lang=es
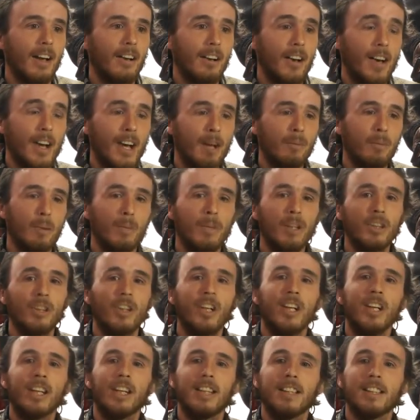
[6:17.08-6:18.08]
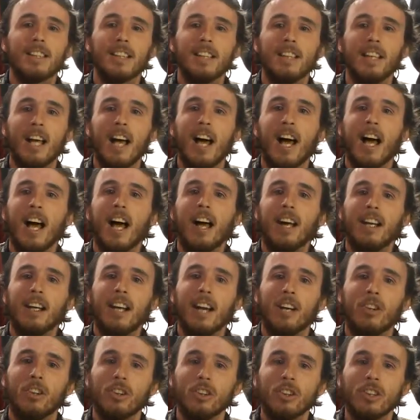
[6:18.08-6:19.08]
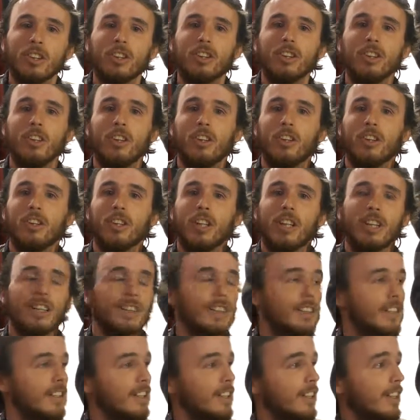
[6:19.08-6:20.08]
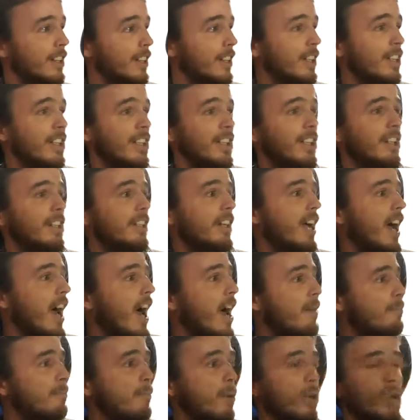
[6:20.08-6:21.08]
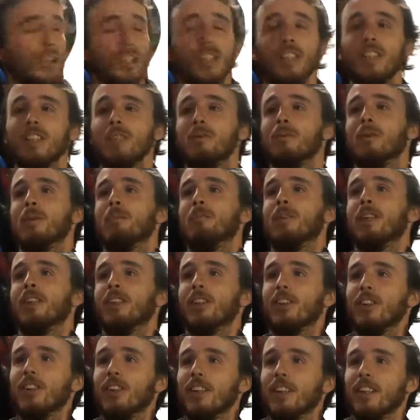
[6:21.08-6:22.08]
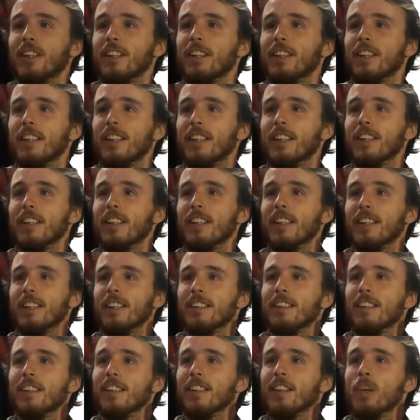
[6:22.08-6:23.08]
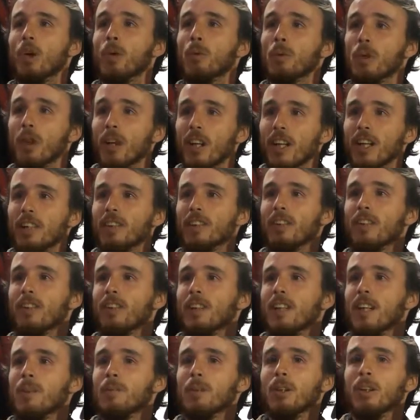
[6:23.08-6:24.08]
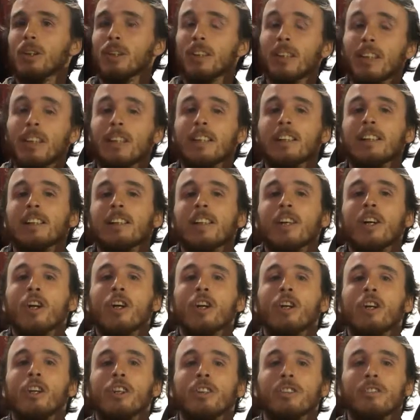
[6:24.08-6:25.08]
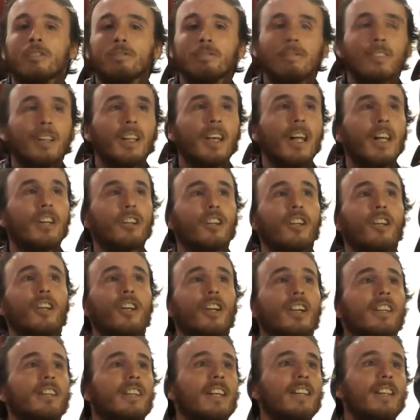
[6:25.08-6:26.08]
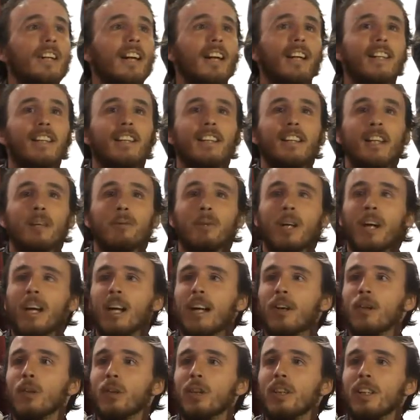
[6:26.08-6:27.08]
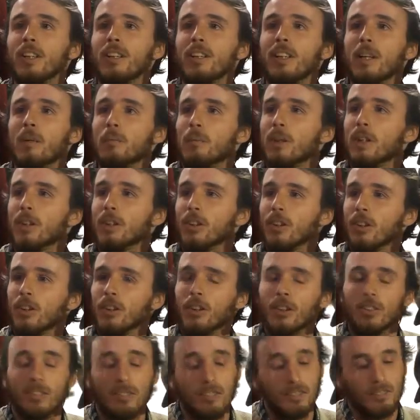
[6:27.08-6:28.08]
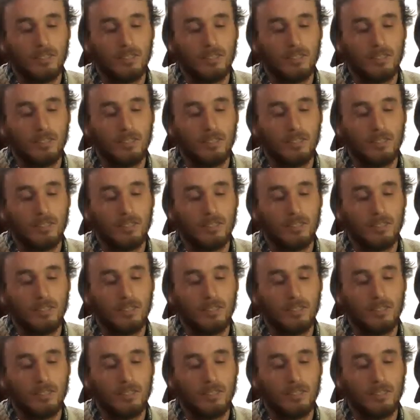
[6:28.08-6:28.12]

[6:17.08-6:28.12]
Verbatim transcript: en el momento en el que se da las condiciones y a poquísimos metros de, de los violentos, digamos, eso lo tendrá que determinar la justicia, pero